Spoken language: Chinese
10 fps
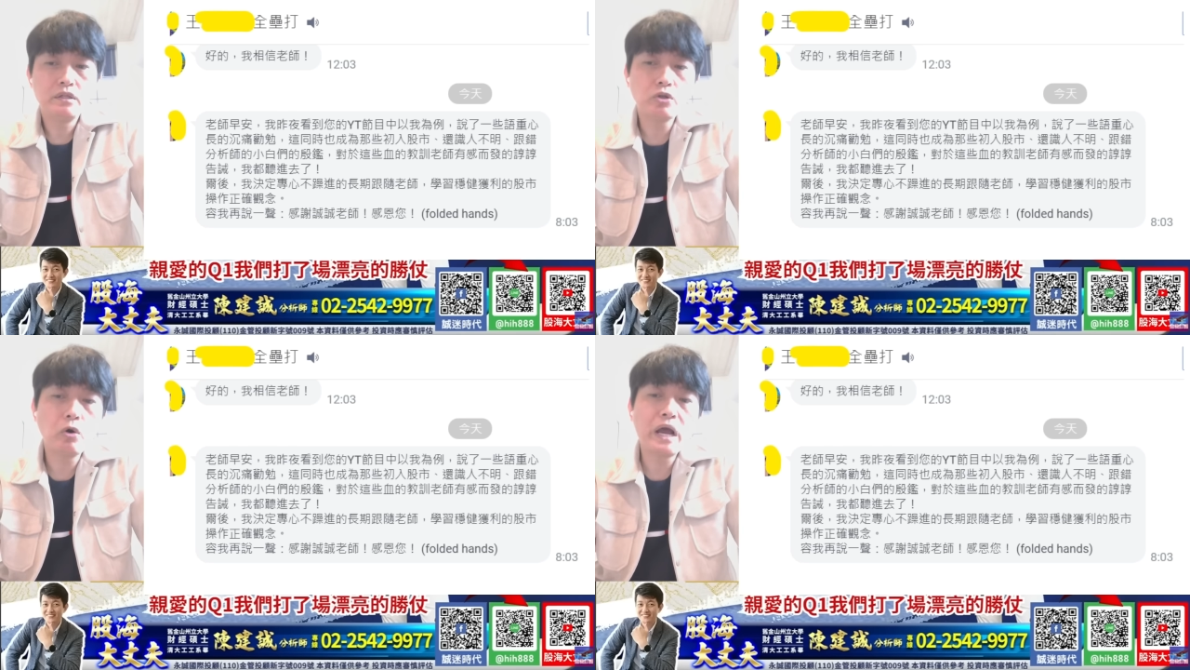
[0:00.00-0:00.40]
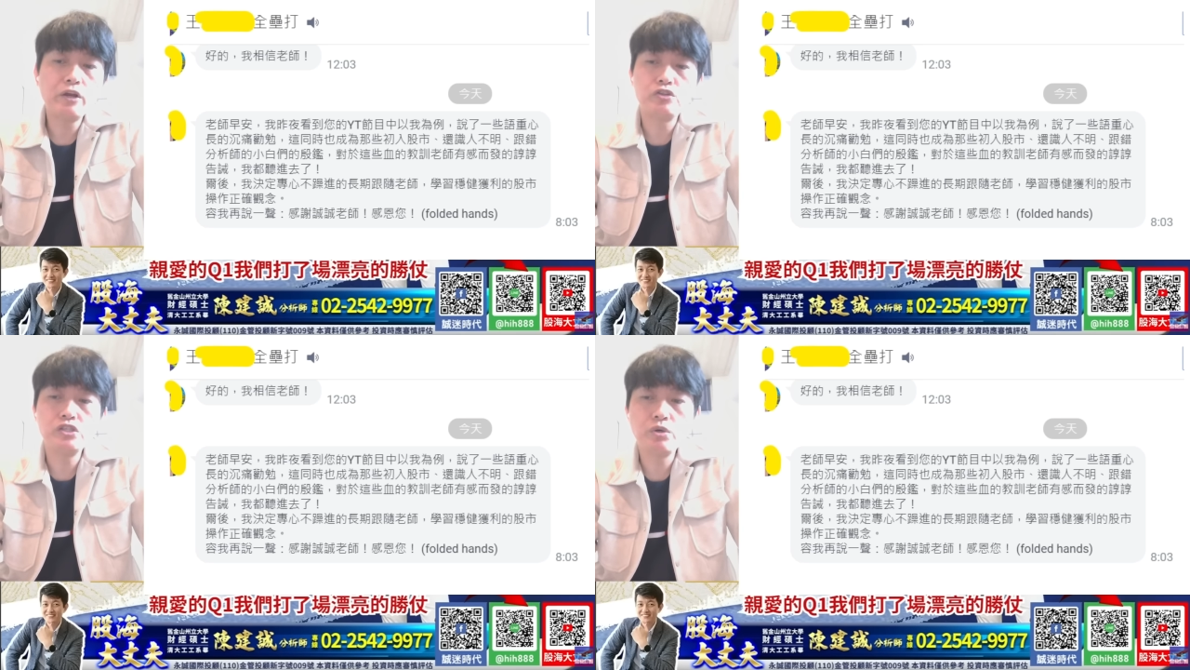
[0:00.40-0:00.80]
都还
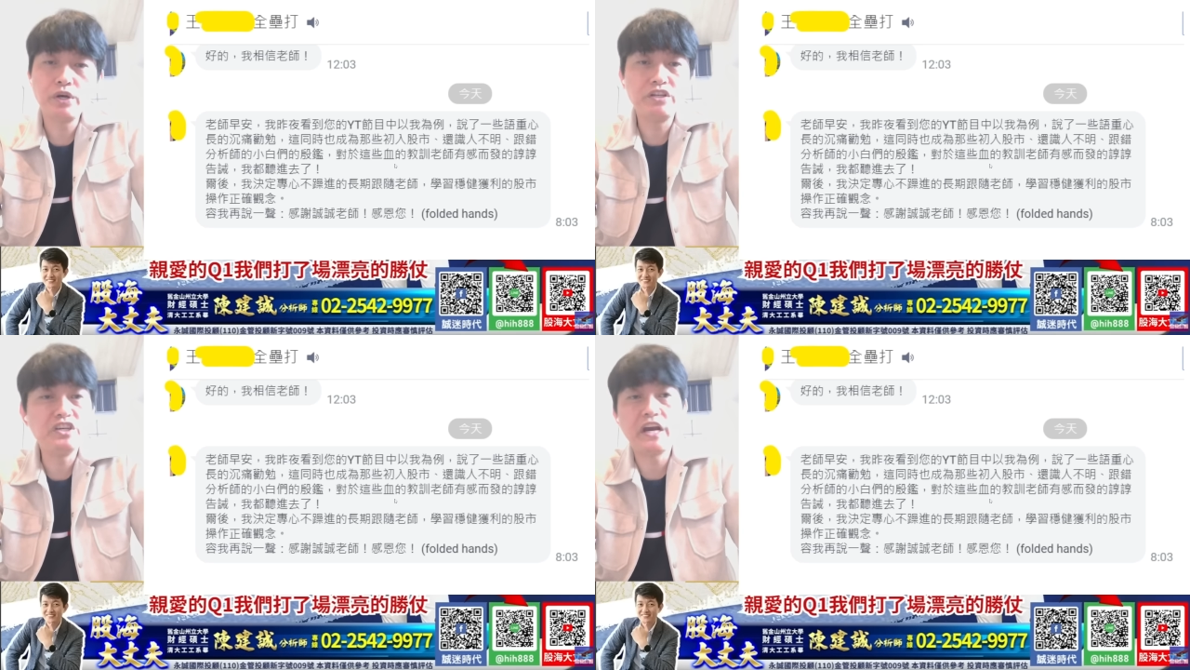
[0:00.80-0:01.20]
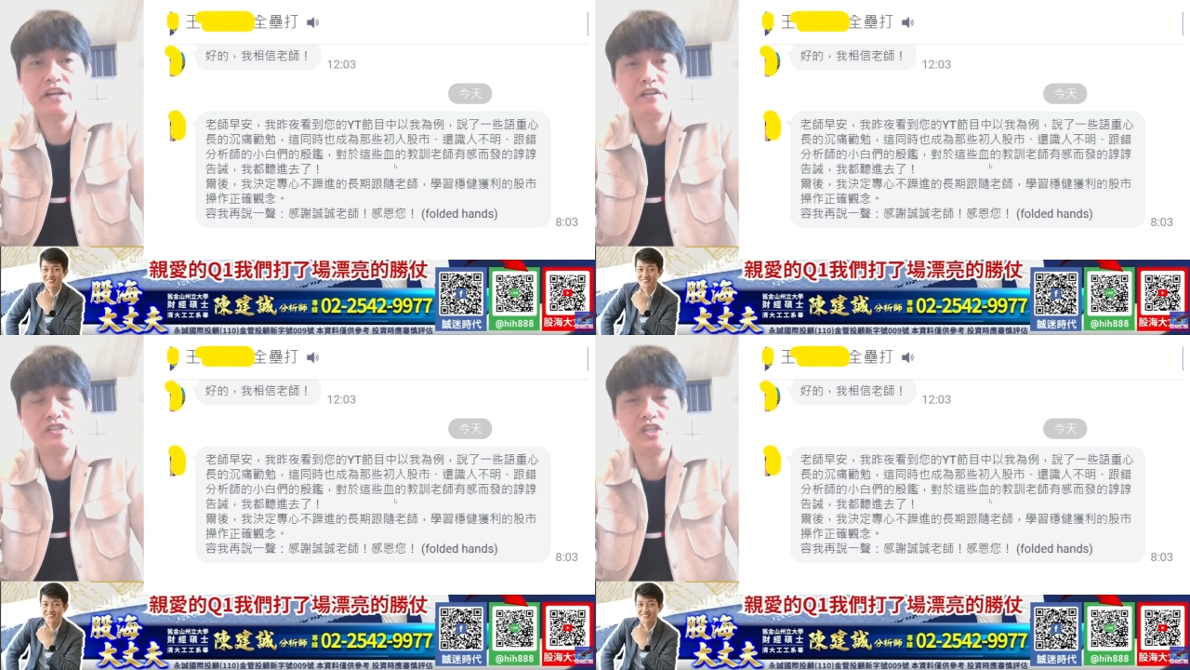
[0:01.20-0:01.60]
有机会，你也
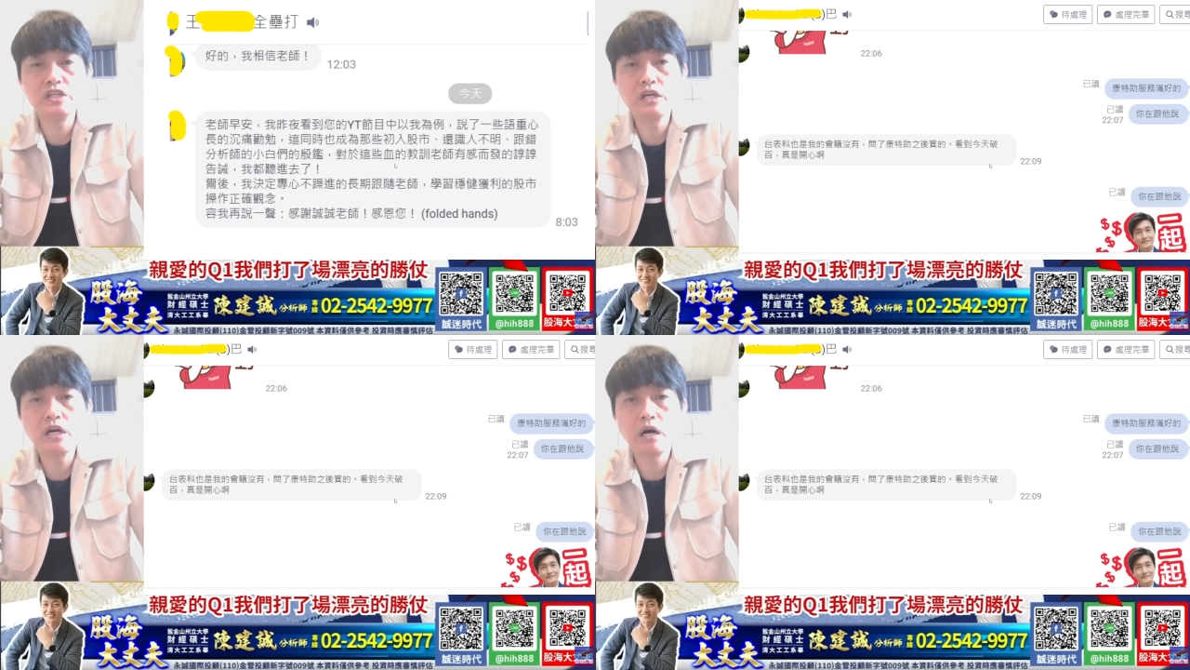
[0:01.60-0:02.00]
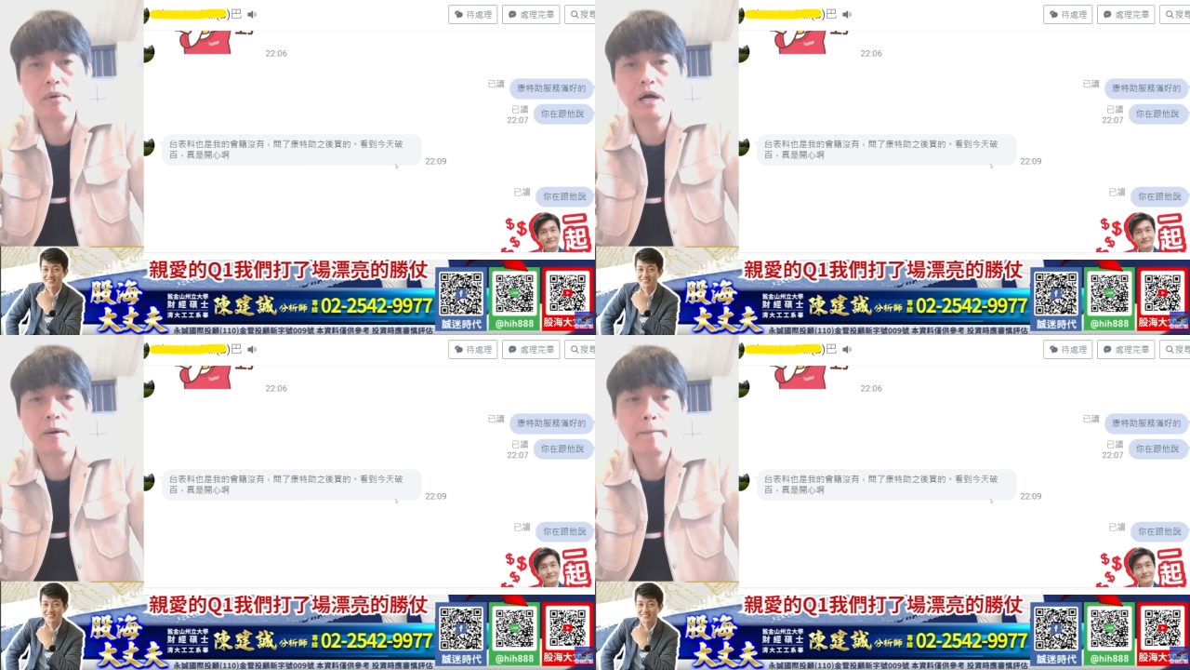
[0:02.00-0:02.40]
还年轻，好
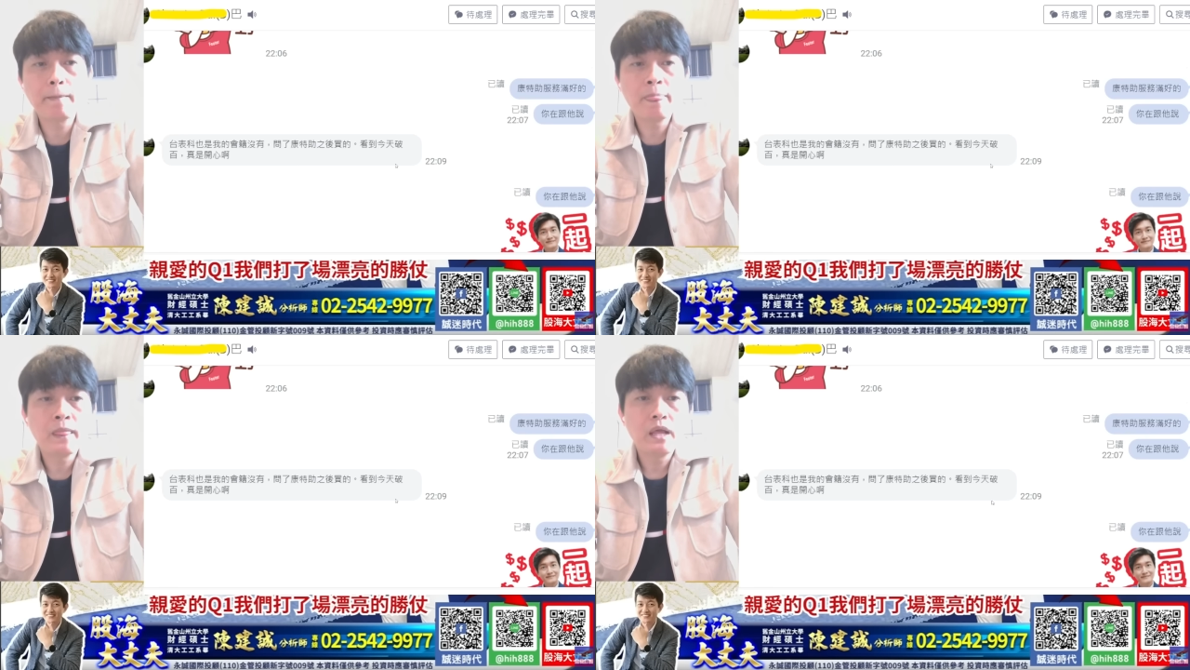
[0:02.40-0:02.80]
不好？